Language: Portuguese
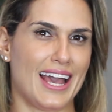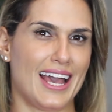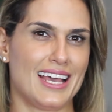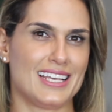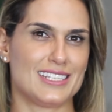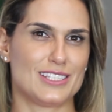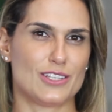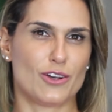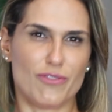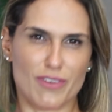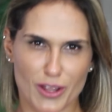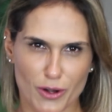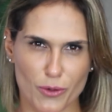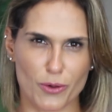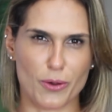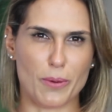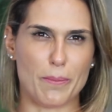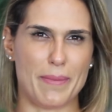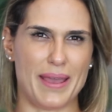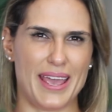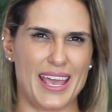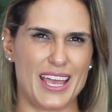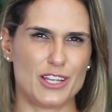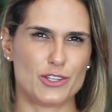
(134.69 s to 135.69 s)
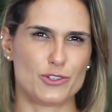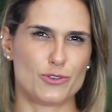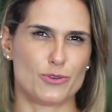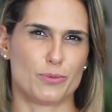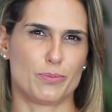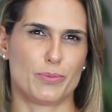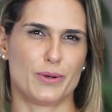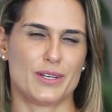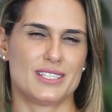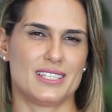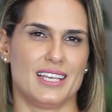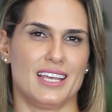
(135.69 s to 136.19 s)
reais é o valor
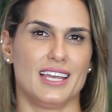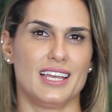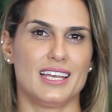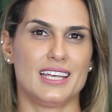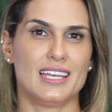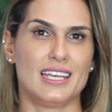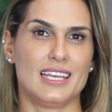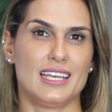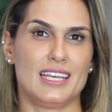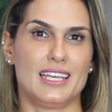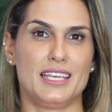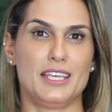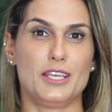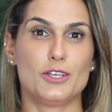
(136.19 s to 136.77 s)
médio? Pois é.